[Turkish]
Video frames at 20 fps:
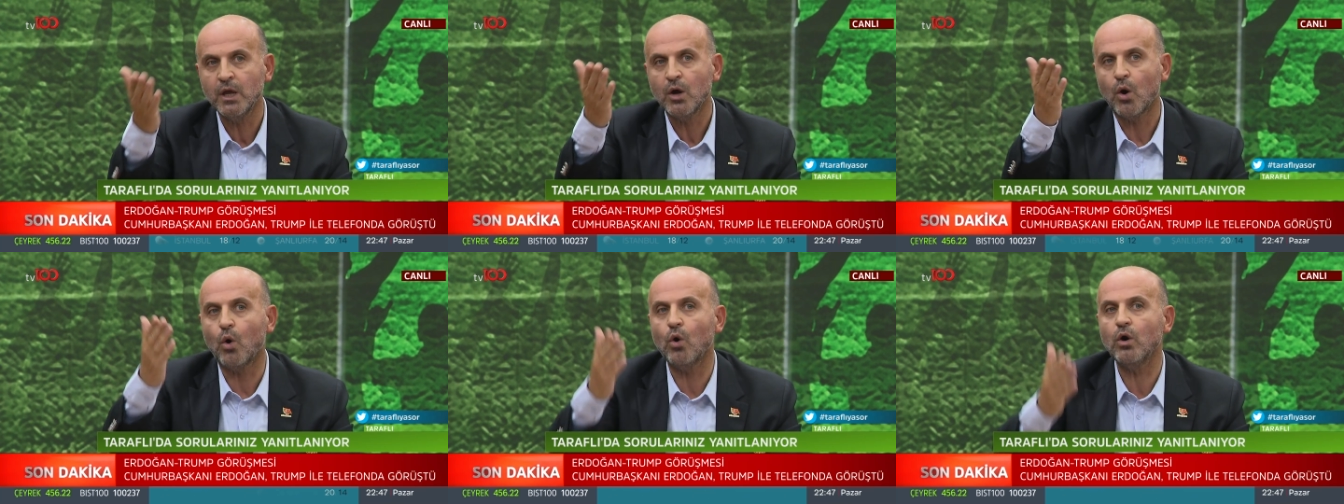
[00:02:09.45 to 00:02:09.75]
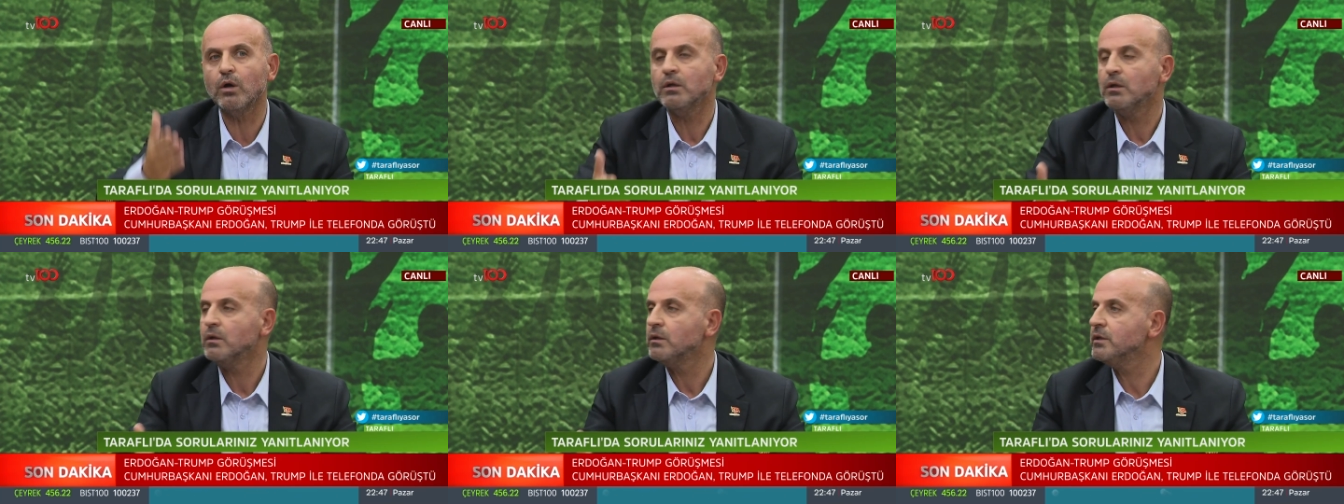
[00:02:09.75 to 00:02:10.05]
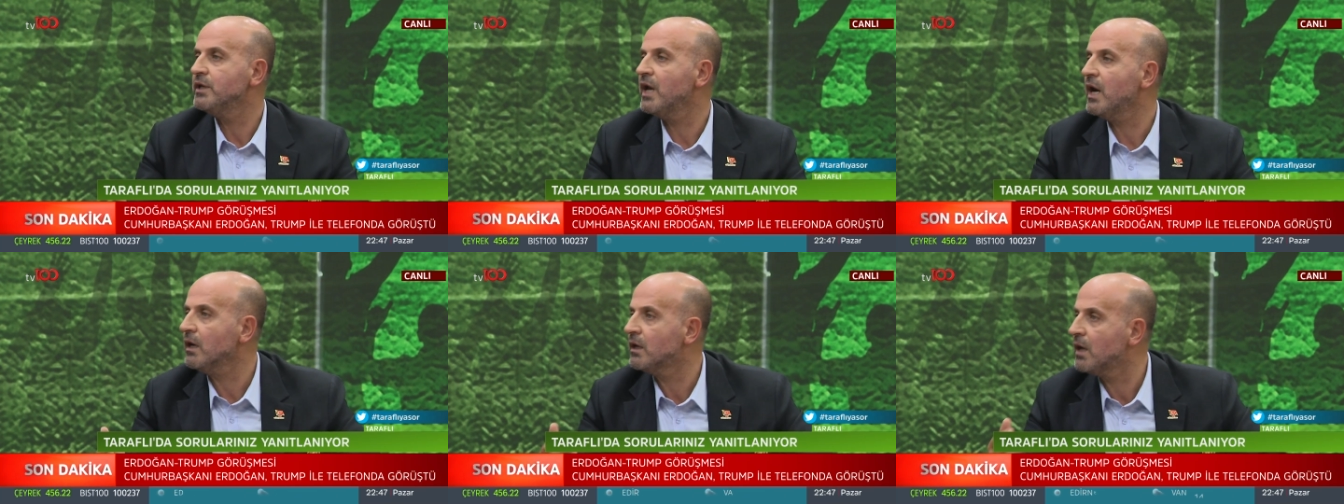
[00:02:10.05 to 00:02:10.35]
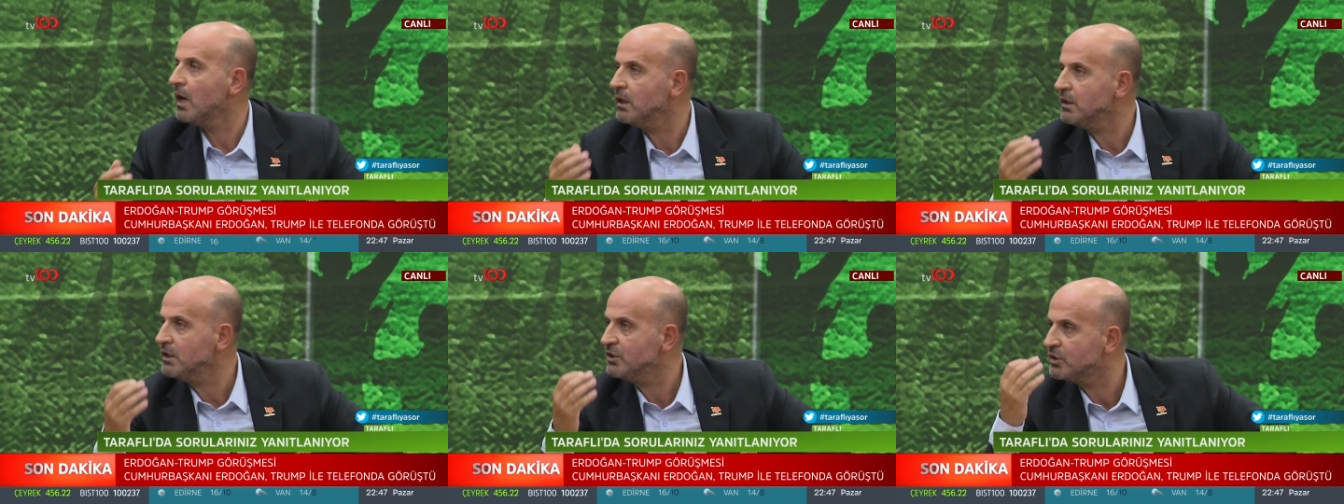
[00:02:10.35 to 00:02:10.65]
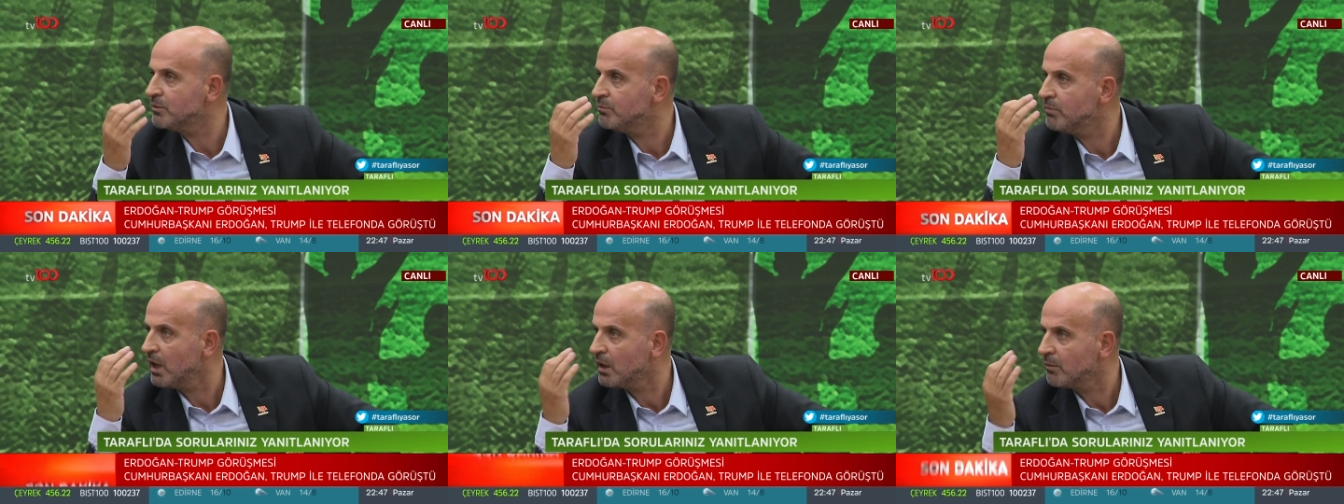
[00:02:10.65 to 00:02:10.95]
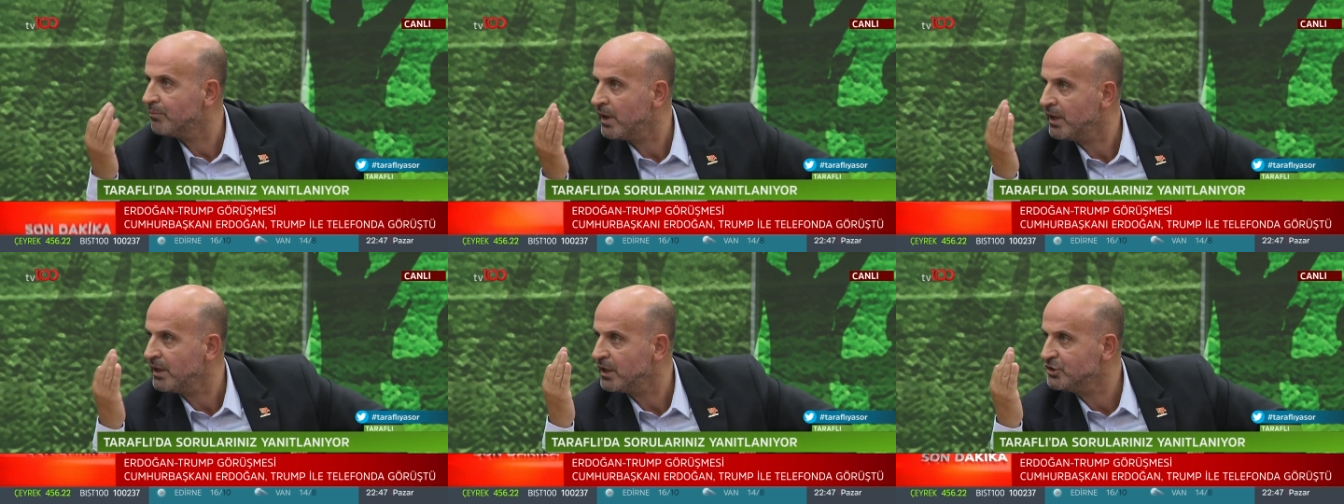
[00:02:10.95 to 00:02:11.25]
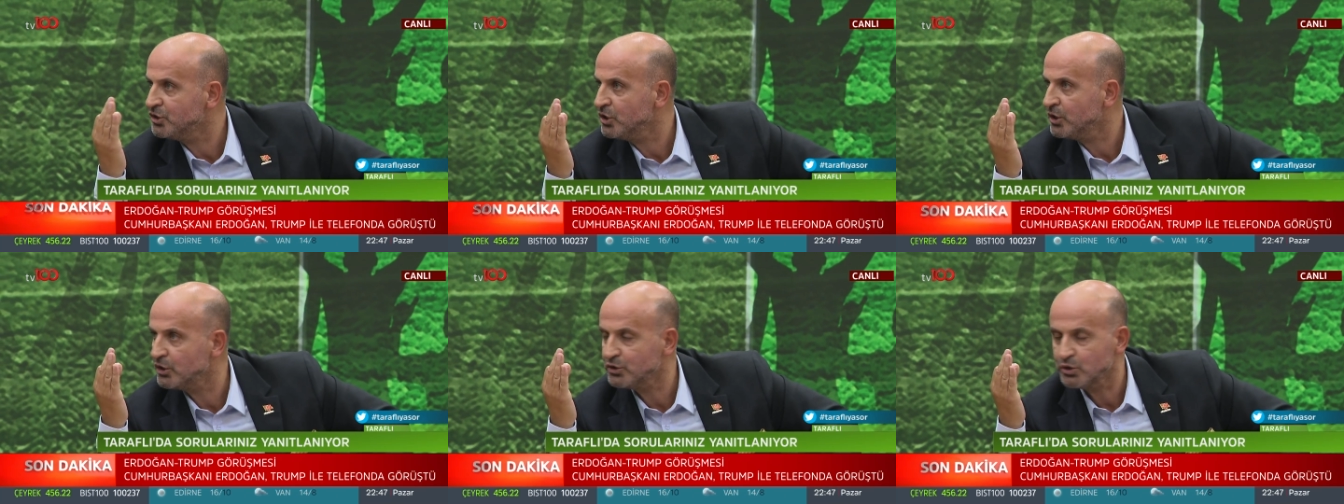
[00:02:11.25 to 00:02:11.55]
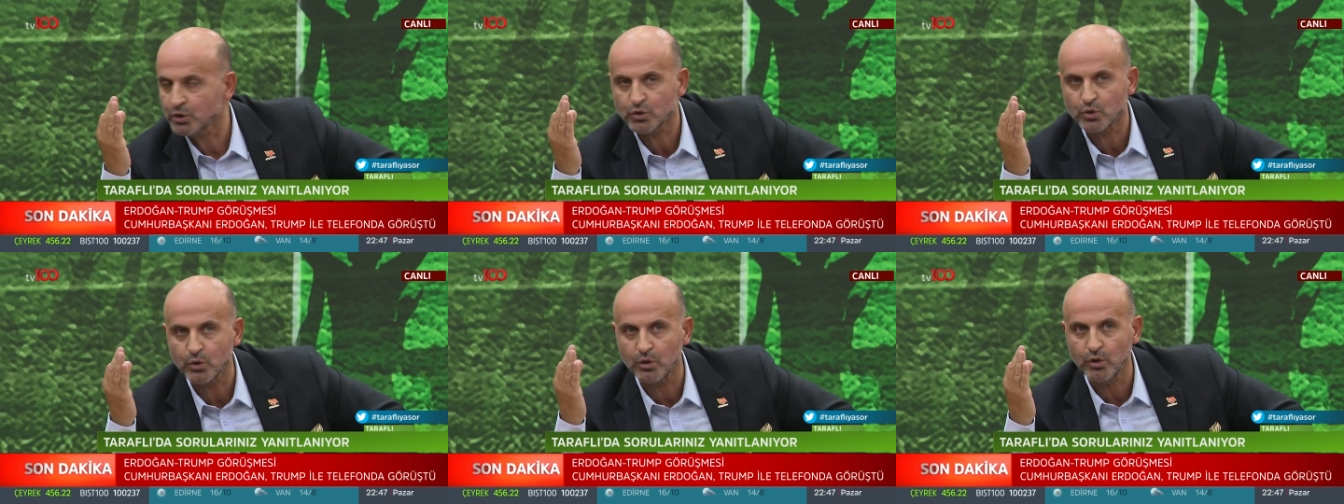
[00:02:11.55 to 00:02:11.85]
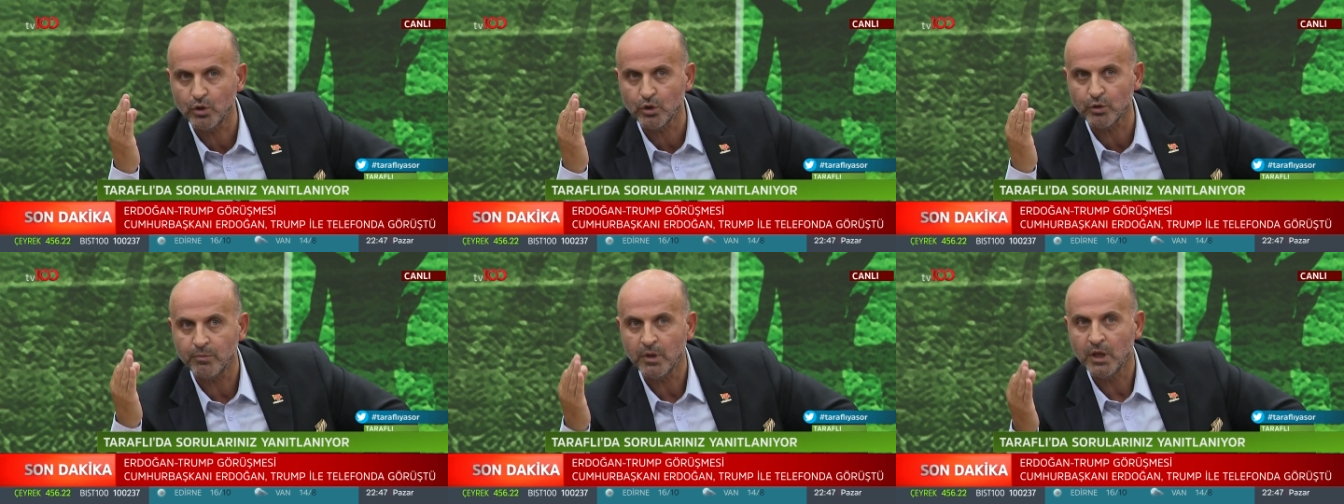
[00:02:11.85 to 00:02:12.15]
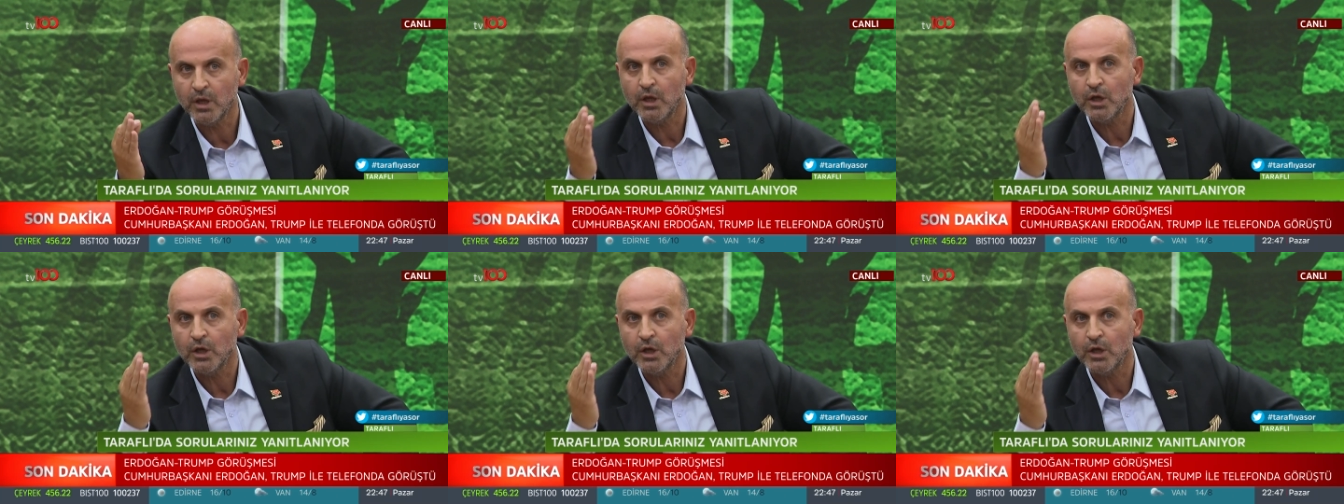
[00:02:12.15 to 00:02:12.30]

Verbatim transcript: Ya. O ya kardeşim bak ben açık açık söylüyorum.